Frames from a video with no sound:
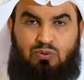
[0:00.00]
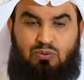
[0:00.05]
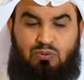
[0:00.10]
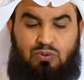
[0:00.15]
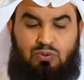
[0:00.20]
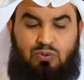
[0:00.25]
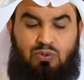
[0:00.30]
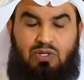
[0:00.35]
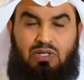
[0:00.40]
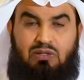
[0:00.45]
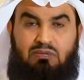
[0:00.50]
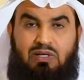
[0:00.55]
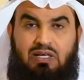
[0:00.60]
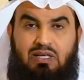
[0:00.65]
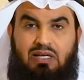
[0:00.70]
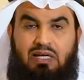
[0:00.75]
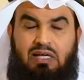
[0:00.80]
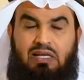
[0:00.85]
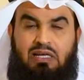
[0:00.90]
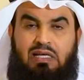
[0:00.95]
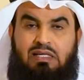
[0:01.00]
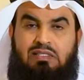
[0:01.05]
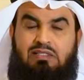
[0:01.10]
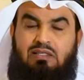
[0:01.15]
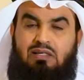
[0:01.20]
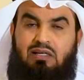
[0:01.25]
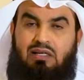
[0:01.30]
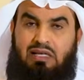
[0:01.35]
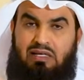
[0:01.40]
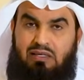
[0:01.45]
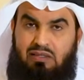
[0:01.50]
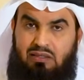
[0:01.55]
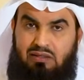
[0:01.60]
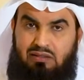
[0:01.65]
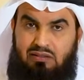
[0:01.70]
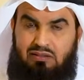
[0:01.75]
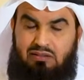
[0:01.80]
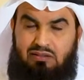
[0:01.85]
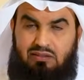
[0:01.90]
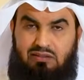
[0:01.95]
وكلما رأى الأجر
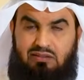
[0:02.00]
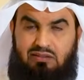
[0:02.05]
الأكثر